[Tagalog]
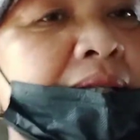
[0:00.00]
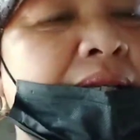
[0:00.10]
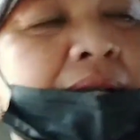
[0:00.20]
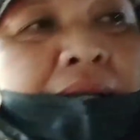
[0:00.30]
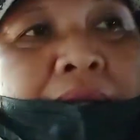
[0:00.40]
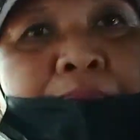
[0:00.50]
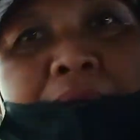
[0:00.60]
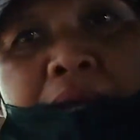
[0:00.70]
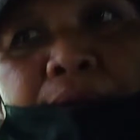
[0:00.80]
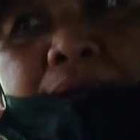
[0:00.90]
hindi pa
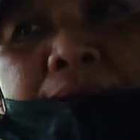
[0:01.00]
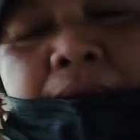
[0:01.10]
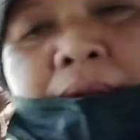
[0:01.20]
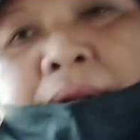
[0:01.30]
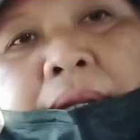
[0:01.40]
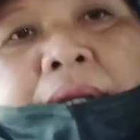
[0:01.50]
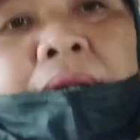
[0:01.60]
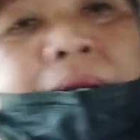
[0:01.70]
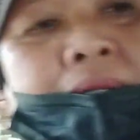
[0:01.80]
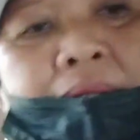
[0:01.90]
tayo ano.
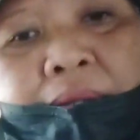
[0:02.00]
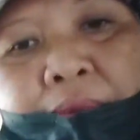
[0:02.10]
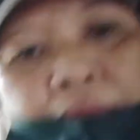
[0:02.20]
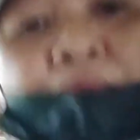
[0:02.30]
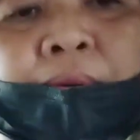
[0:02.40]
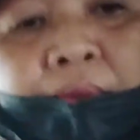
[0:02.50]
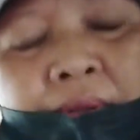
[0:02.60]
Iwan ko kung